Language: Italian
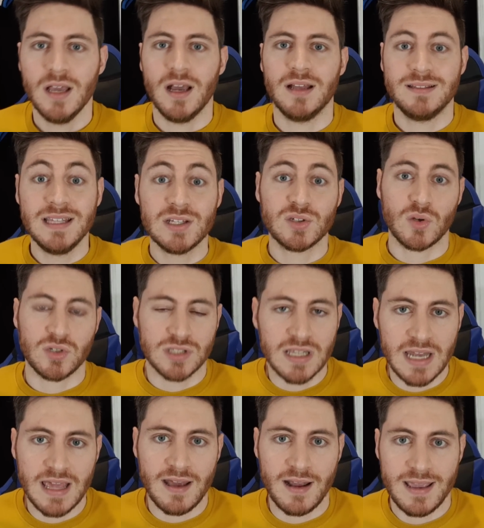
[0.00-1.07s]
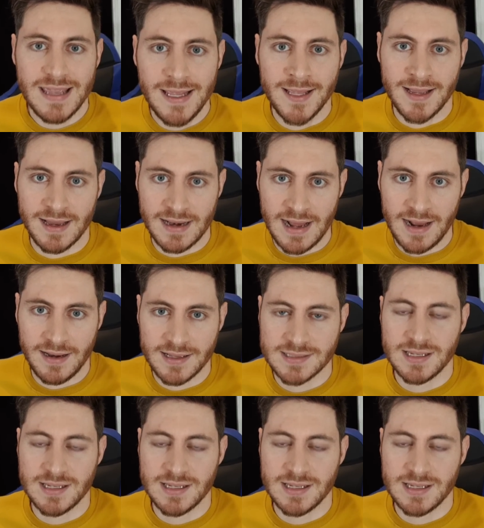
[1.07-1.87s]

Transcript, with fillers: eh, di sostenere il canale.